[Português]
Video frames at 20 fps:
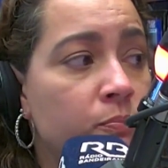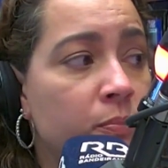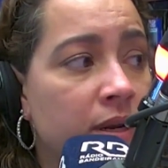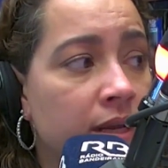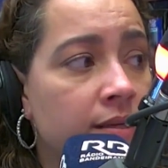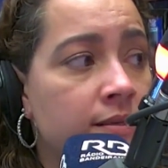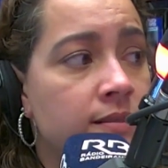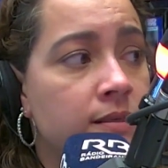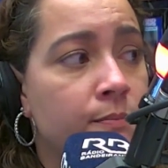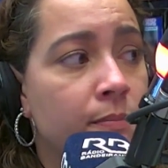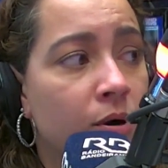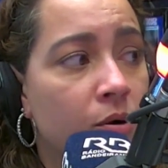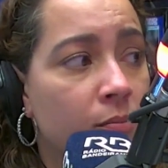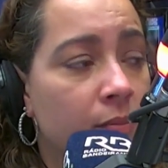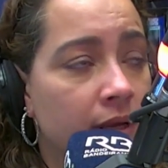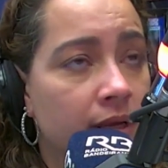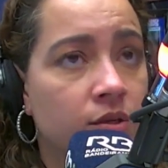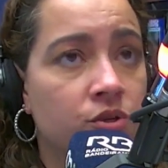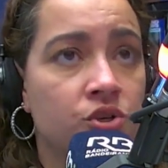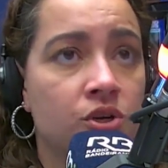
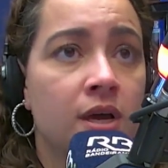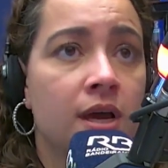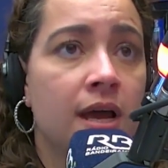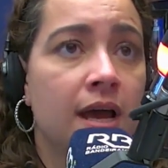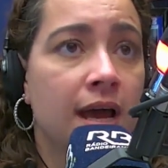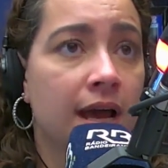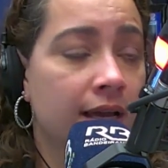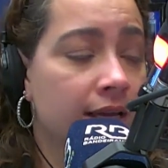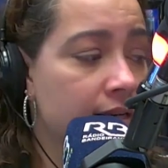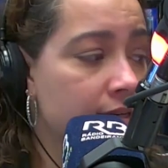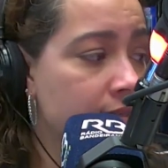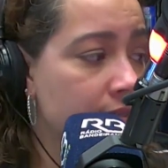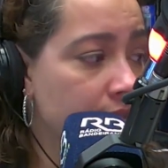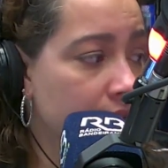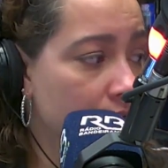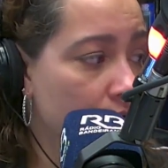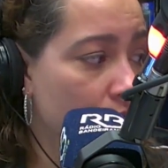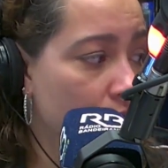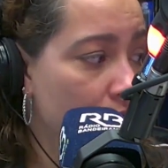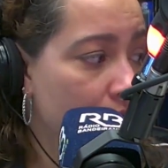principalmente a
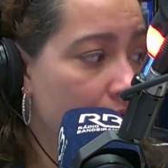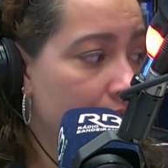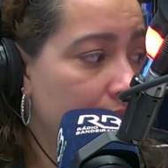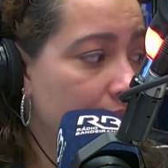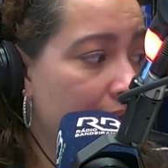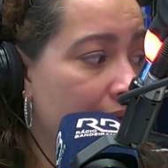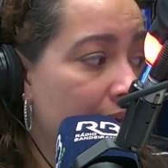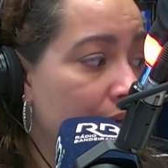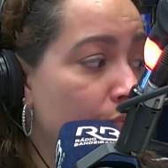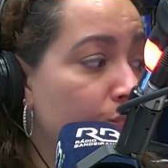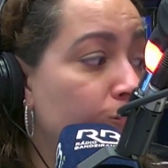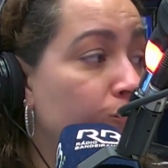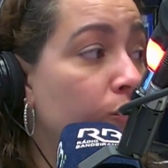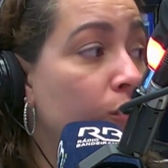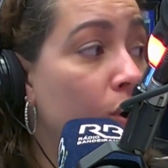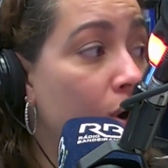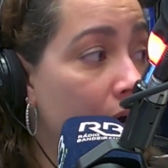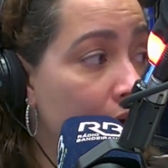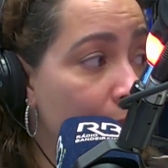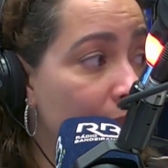questão da
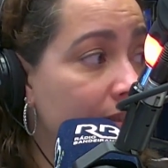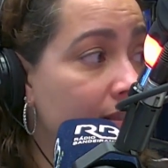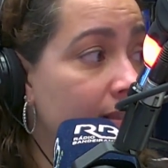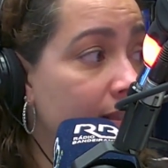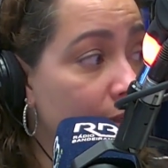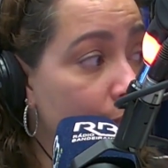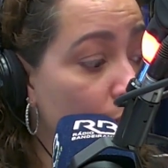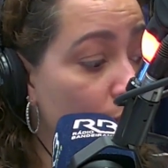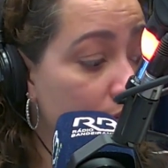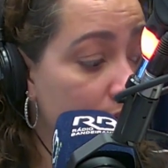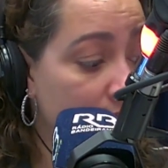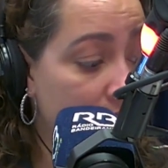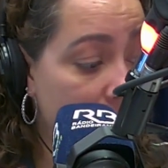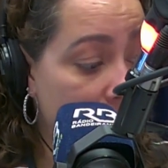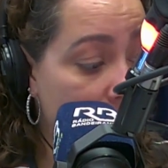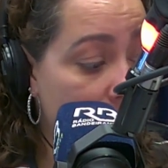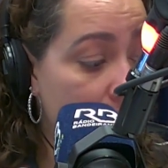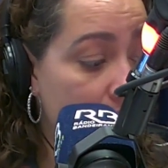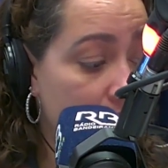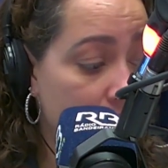reforma
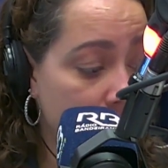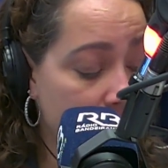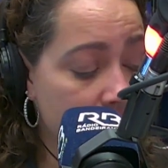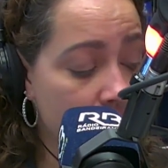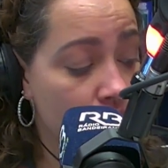tributária, né?